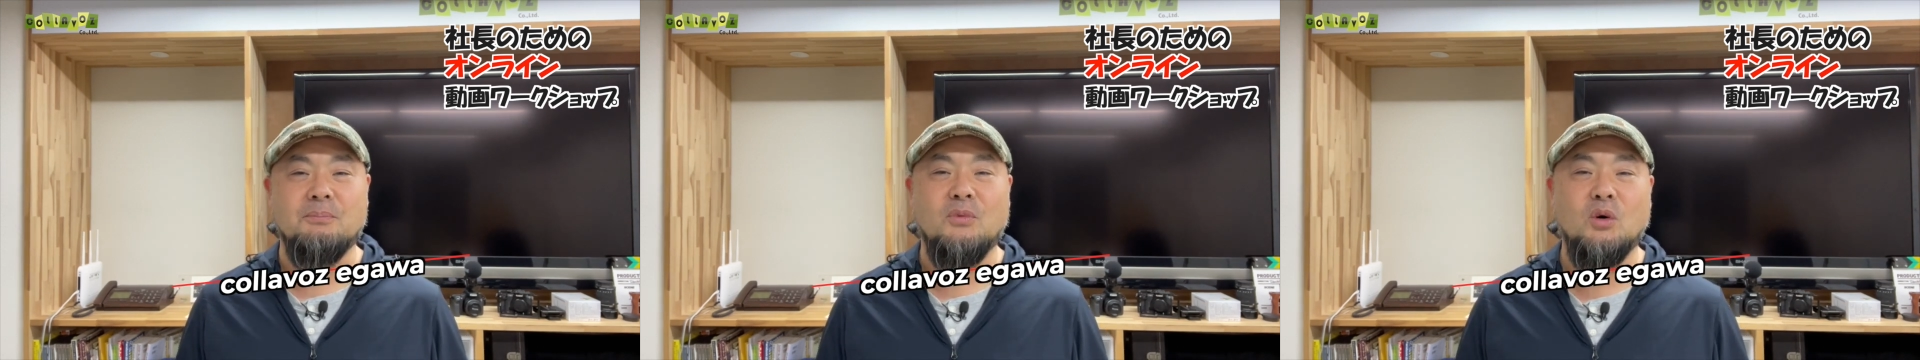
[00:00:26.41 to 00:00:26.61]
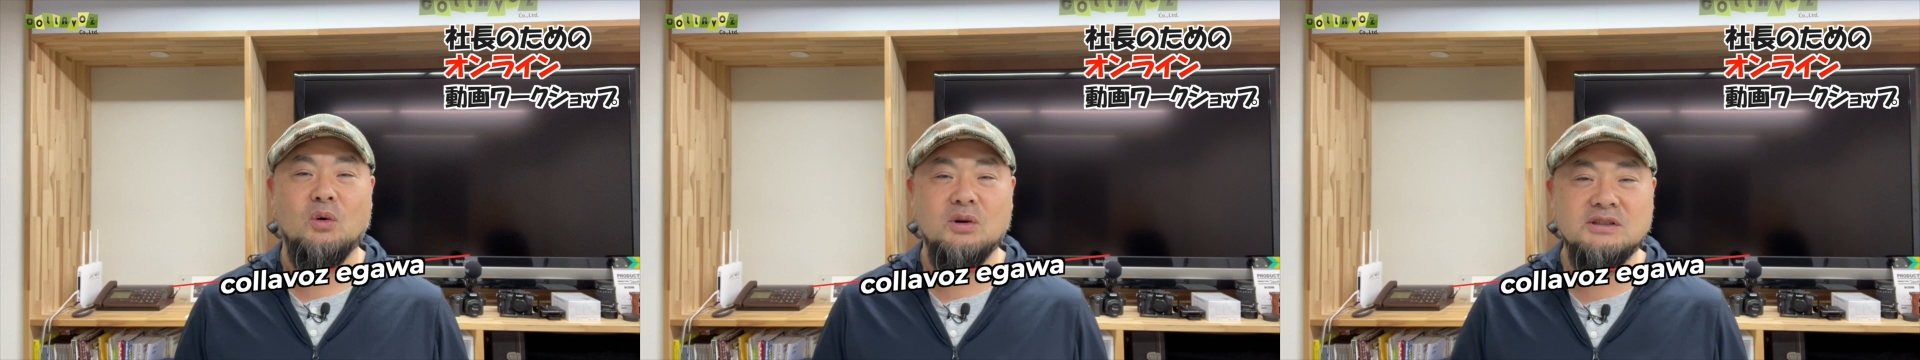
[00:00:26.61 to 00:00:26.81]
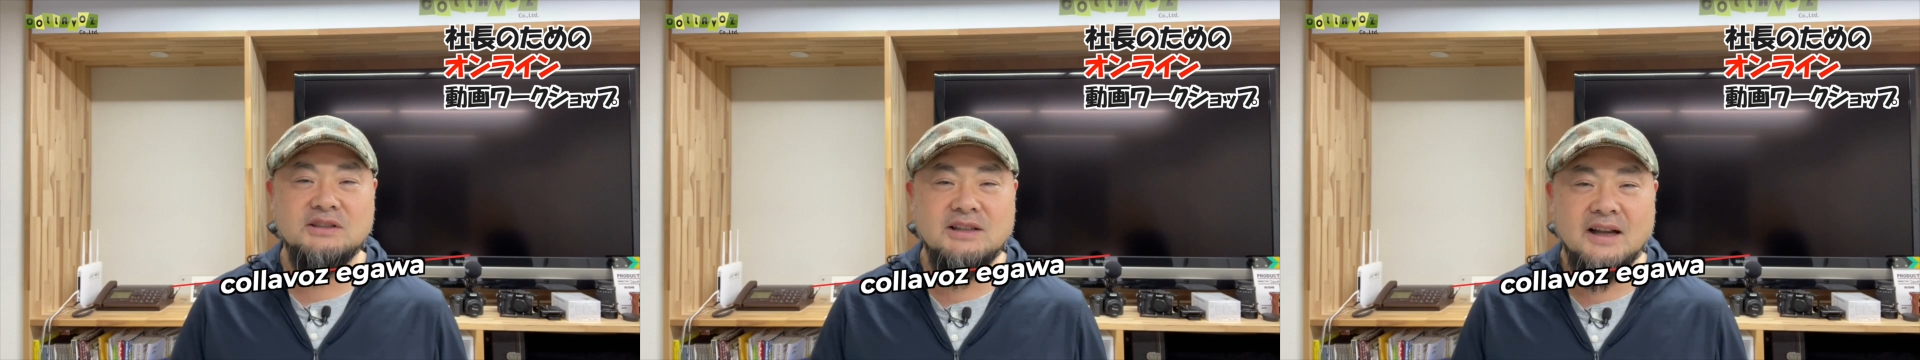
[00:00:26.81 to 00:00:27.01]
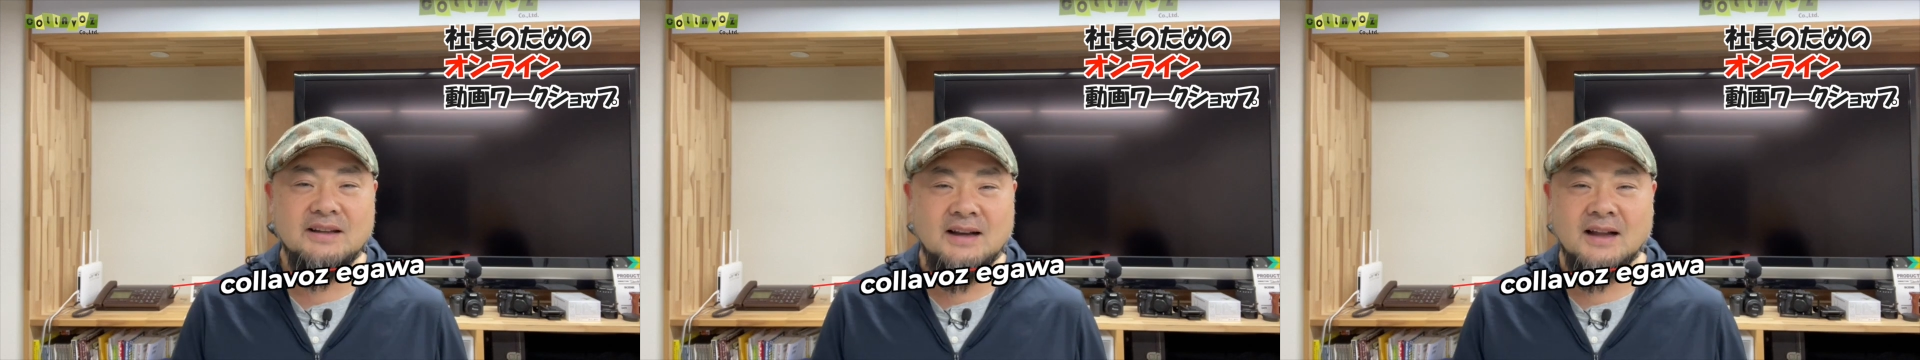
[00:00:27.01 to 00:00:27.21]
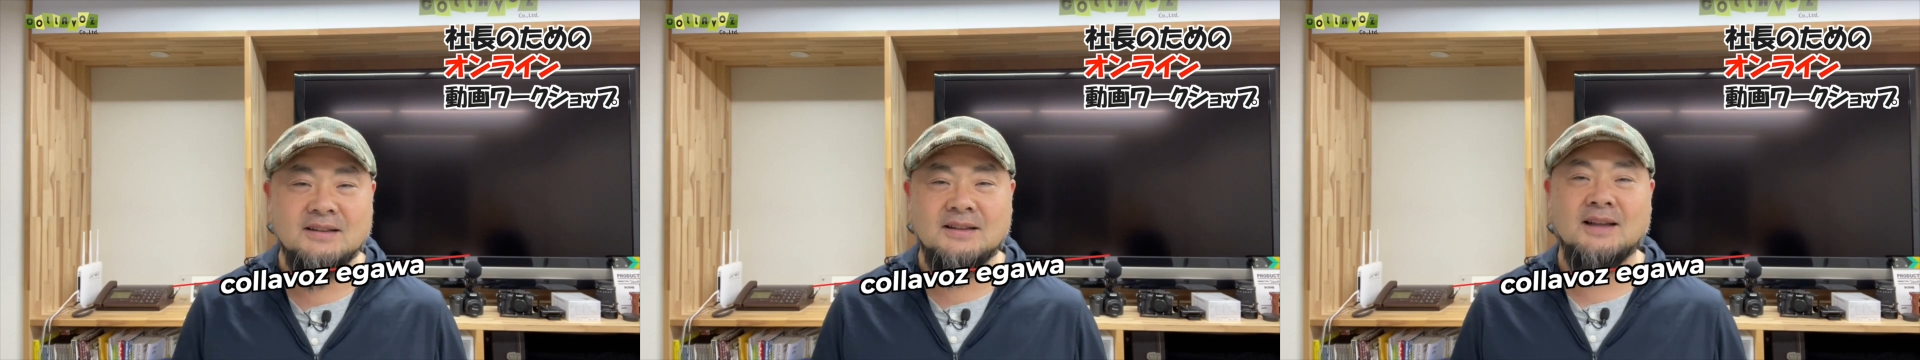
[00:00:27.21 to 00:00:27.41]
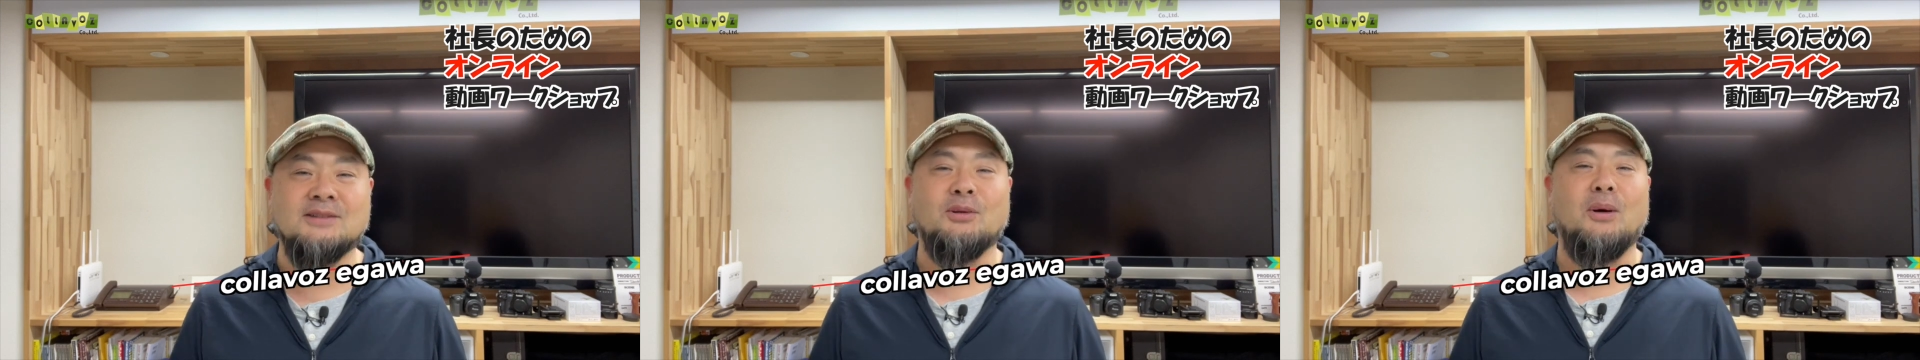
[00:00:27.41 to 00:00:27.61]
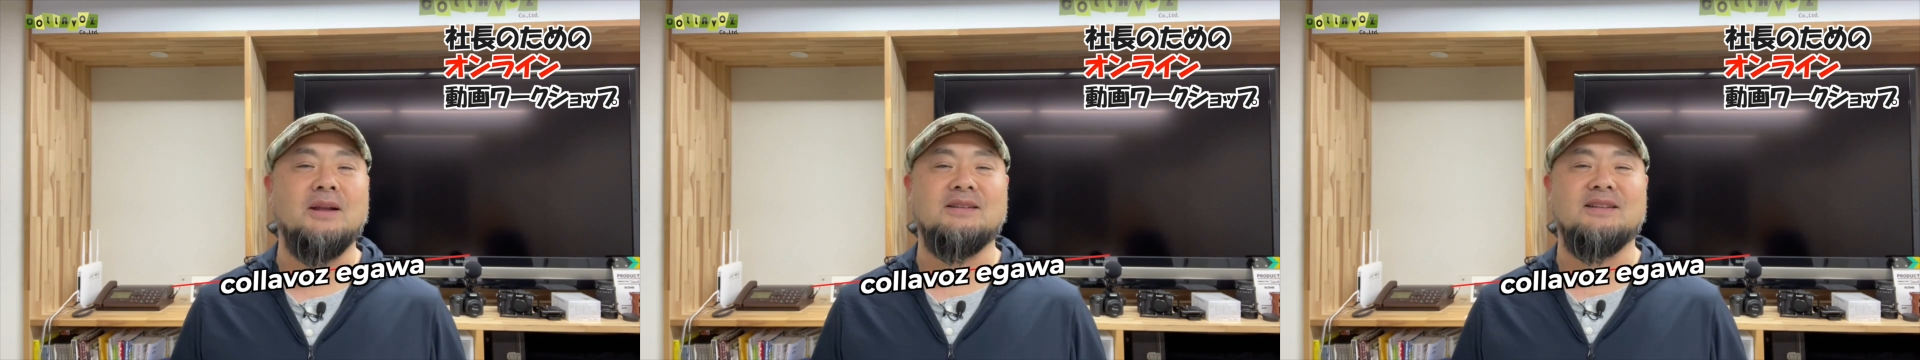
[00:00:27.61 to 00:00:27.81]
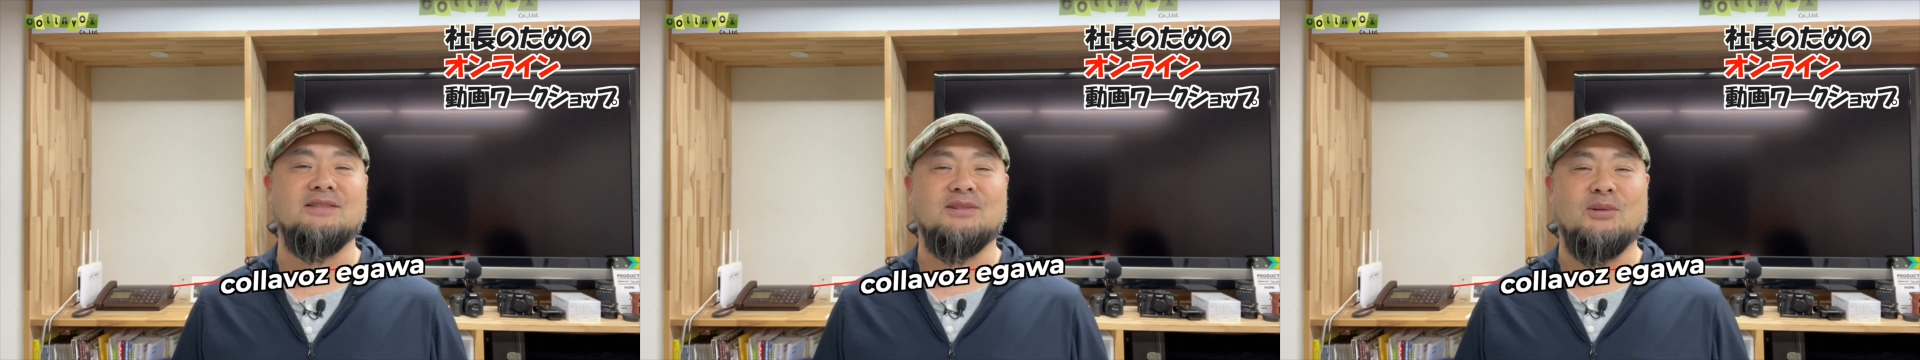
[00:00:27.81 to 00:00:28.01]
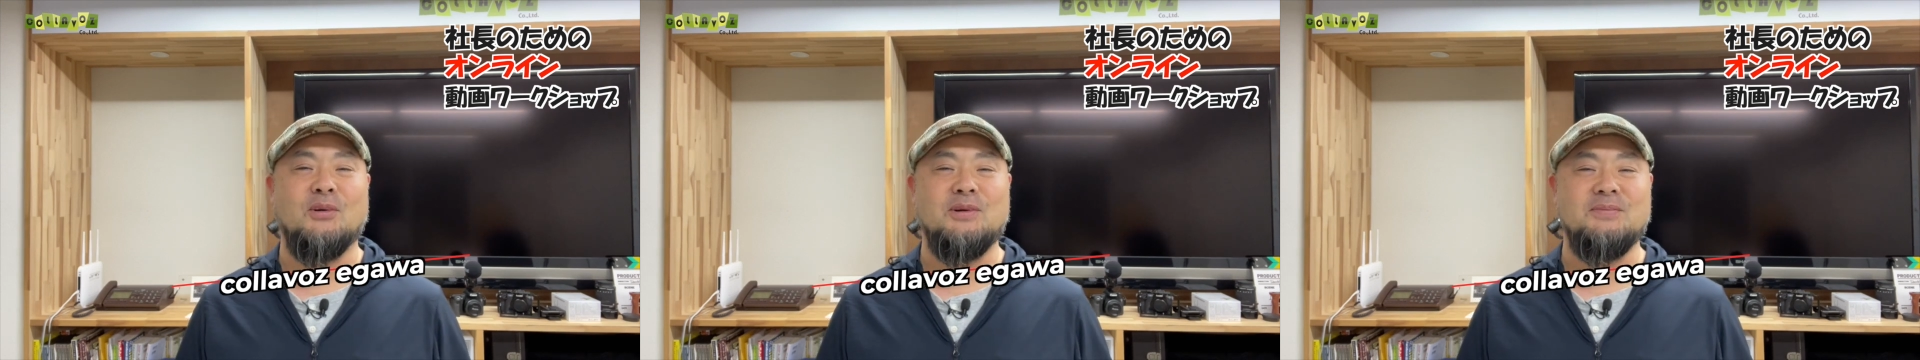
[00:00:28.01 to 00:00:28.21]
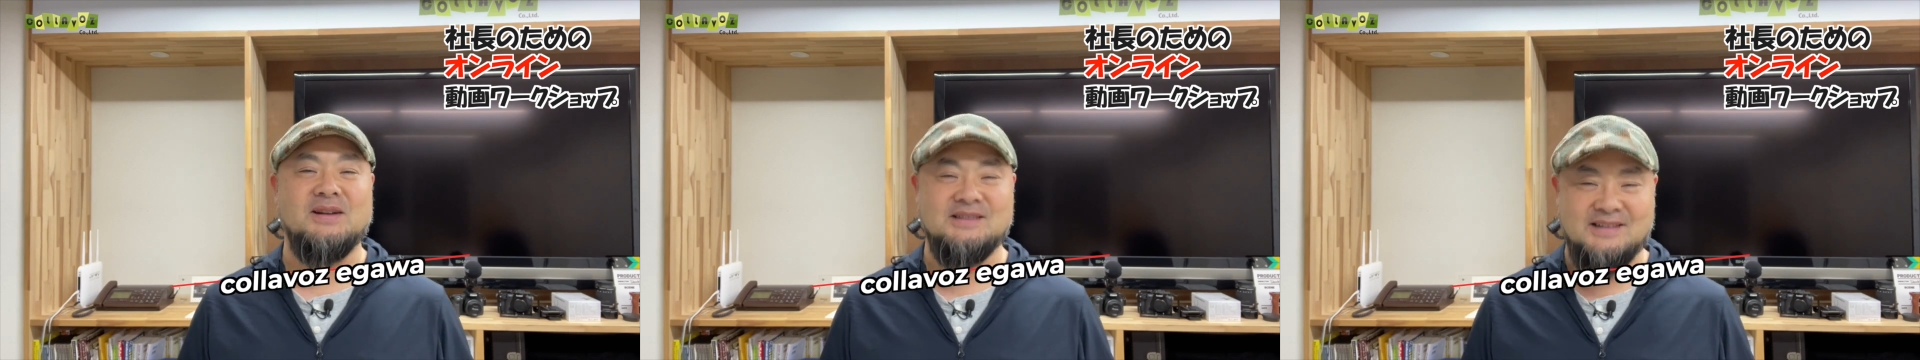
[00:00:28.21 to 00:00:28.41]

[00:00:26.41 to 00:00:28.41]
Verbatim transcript: もう1台買ったとかって言っておりま